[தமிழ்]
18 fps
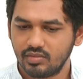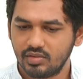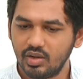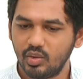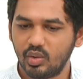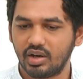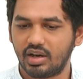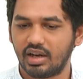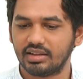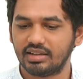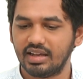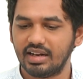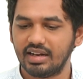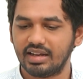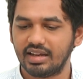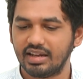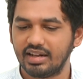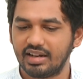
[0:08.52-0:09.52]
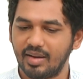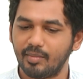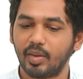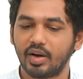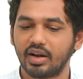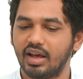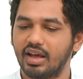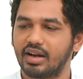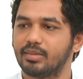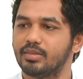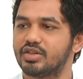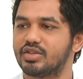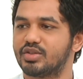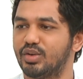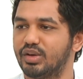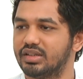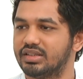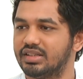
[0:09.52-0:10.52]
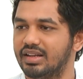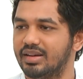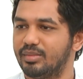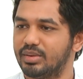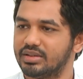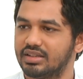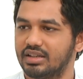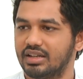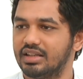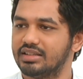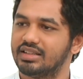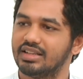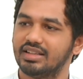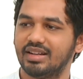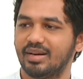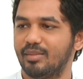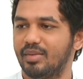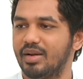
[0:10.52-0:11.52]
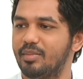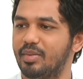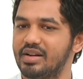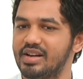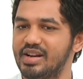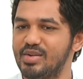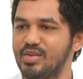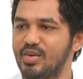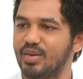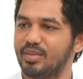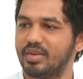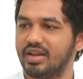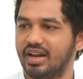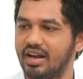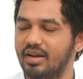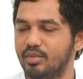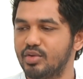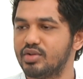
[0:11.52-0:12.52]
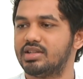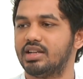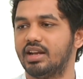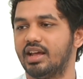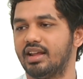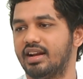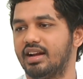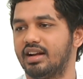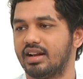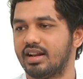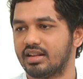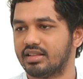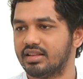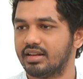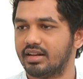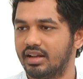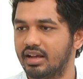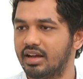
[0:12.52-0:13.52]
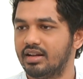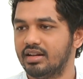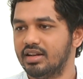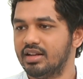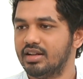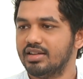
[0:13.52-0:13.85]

இதே ஒரு கதை இருக்குது நான் பண்ண ஆரம்பிச்சிட்டோம் ஆக்சுவலாக பசங்களாம் சேர்ந்து நம்மளே பண்ணிவிடுவோம் அப்படின்னா நான் மியூசிக் டைரக்டராக இருந்தேன் இல்லையா